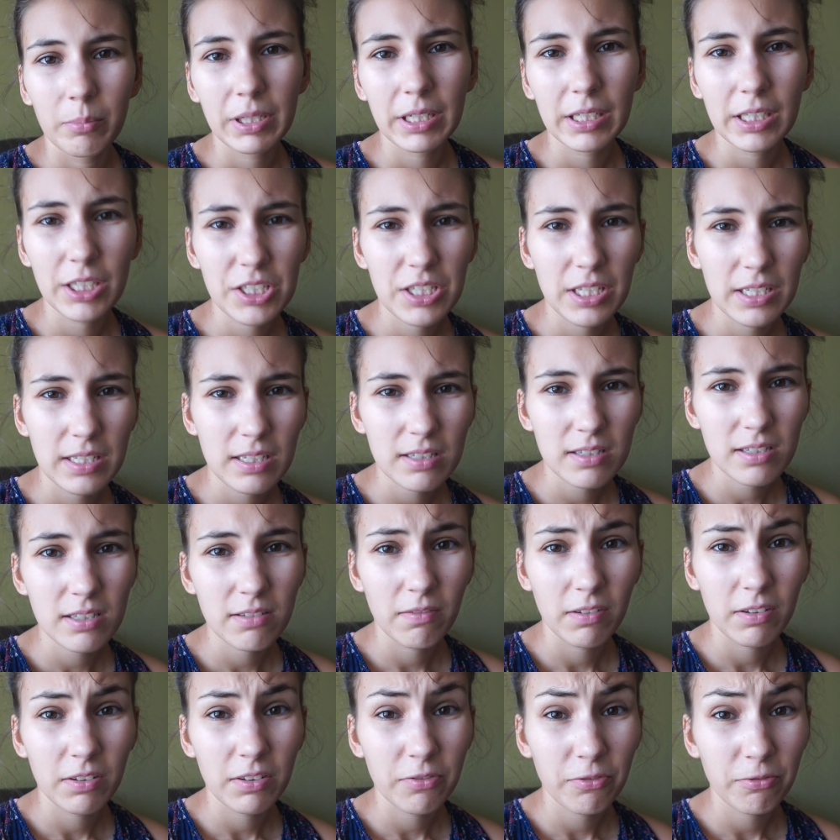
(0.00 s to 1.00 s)
мне кажется,
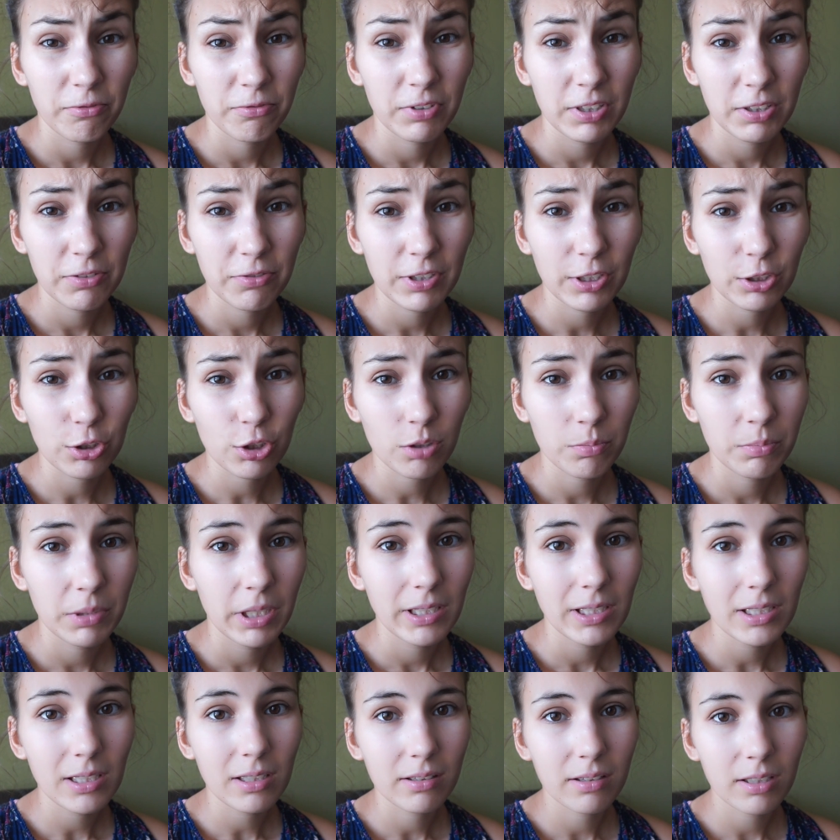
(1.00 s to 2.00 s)
единственный вид, вид, в котором я
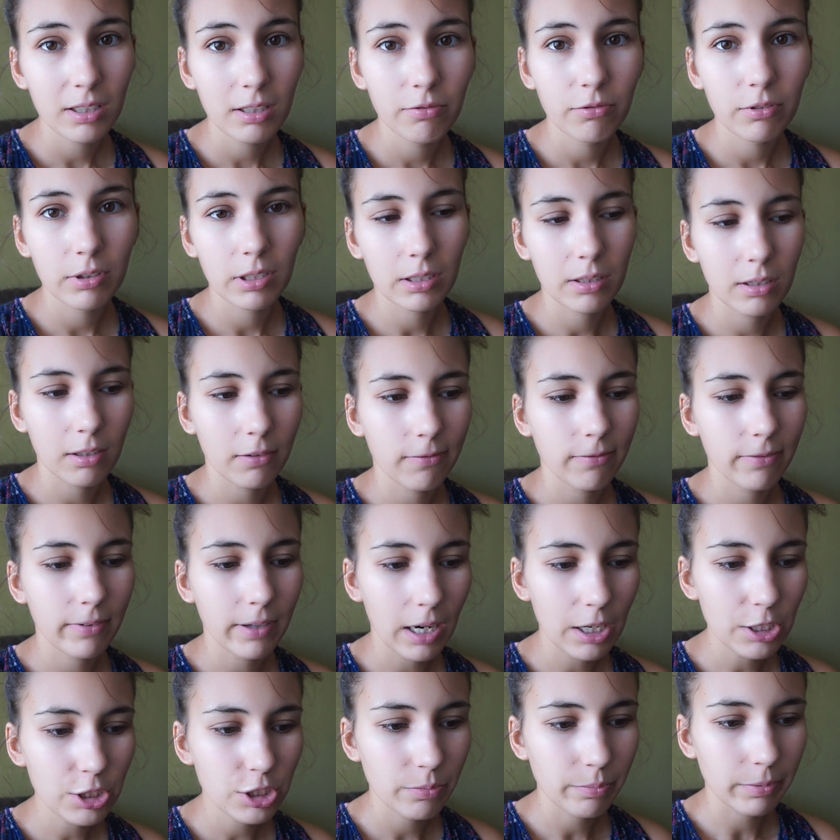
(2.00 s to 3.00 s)
ела тыкву, это в
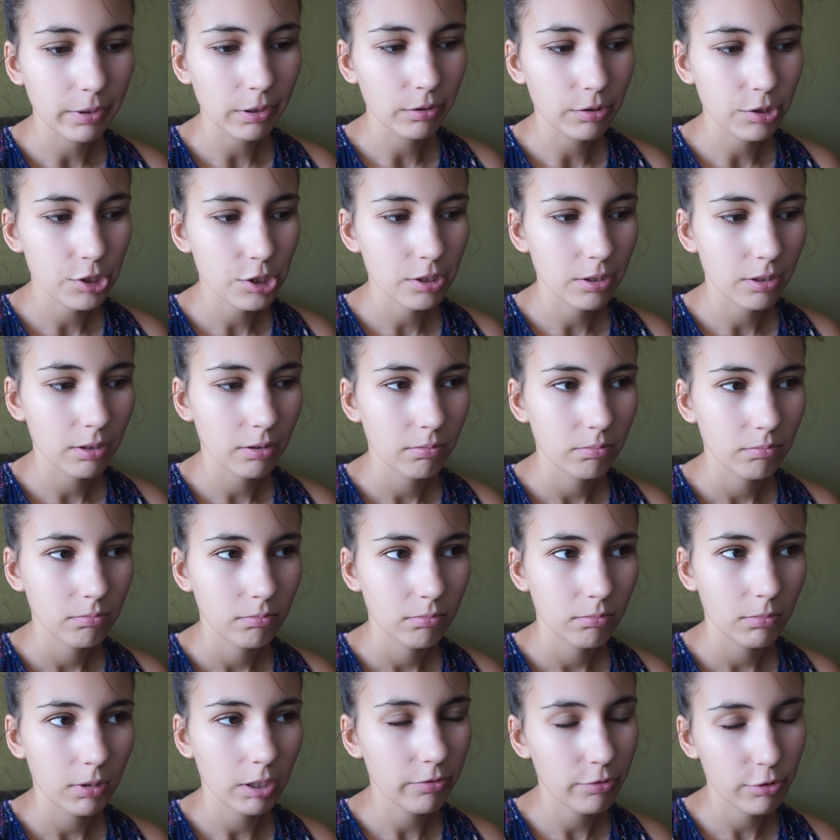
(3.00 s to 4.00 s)
каше молочной,
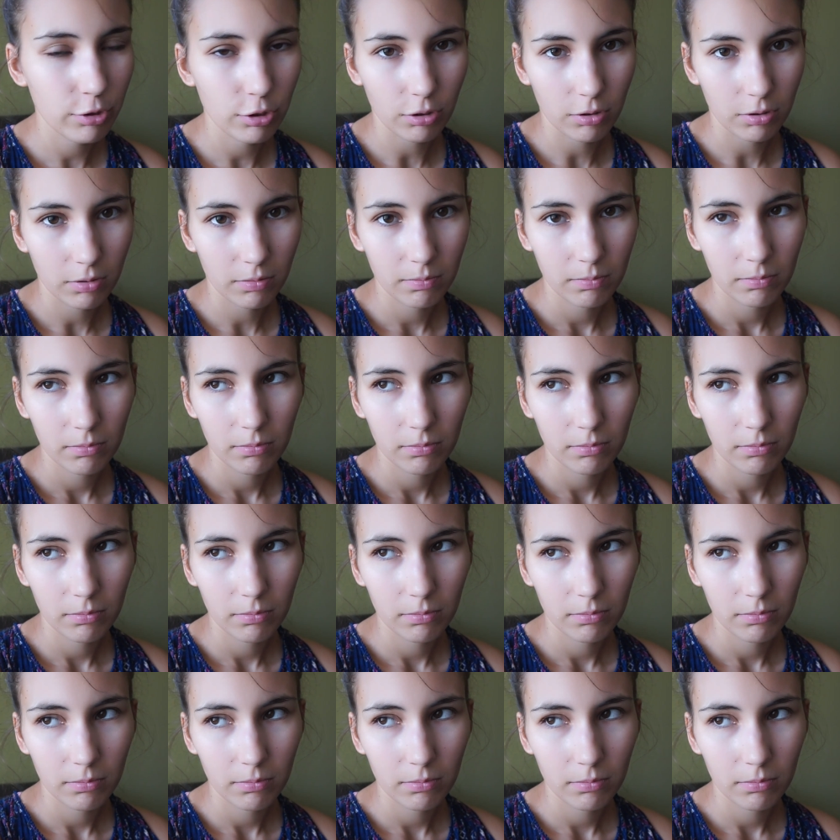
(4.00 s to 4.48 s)
и все.